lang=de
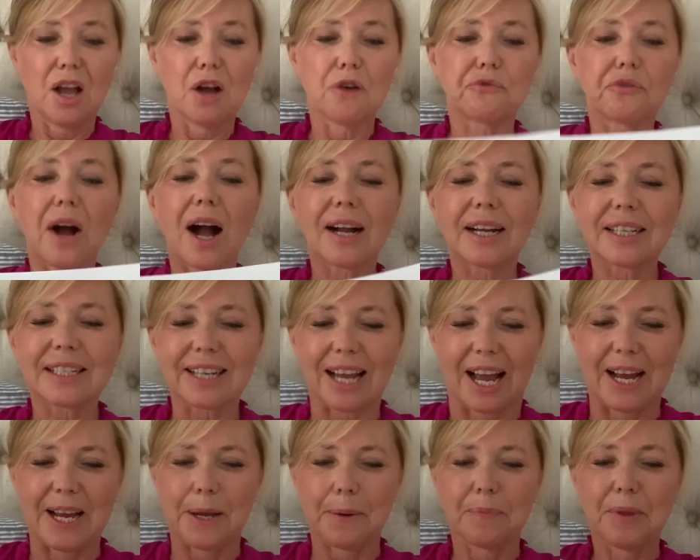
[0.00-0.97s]
Frage
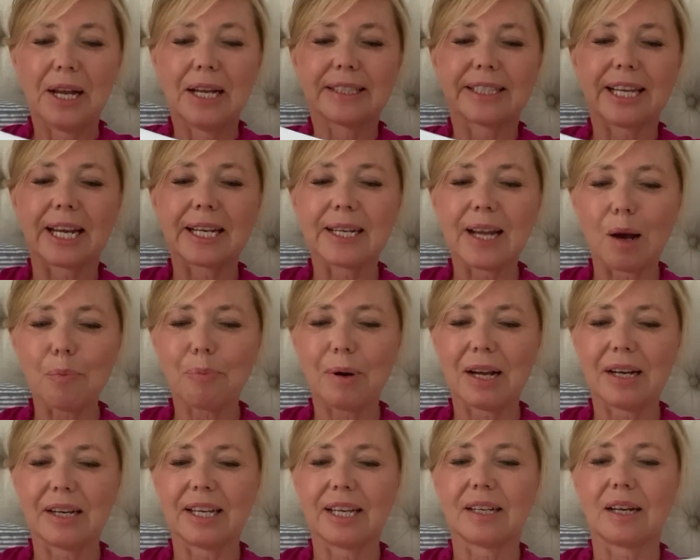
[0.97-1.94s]
3. Der
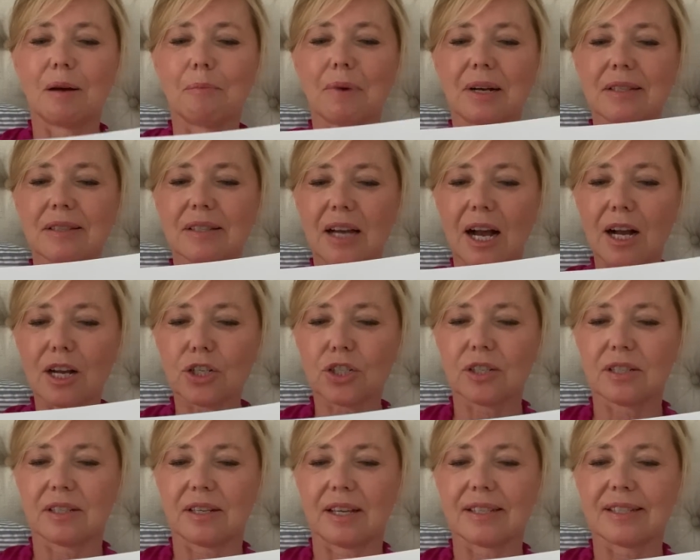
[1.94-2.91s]

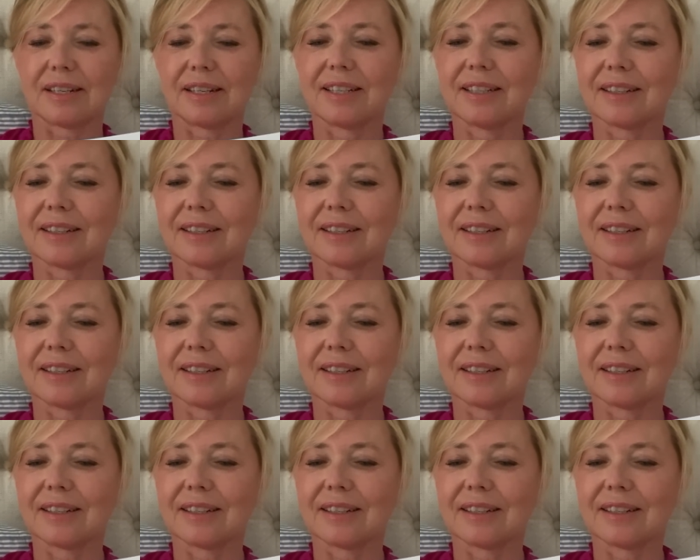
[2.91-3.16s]
Nappa-Leder-Massagesessel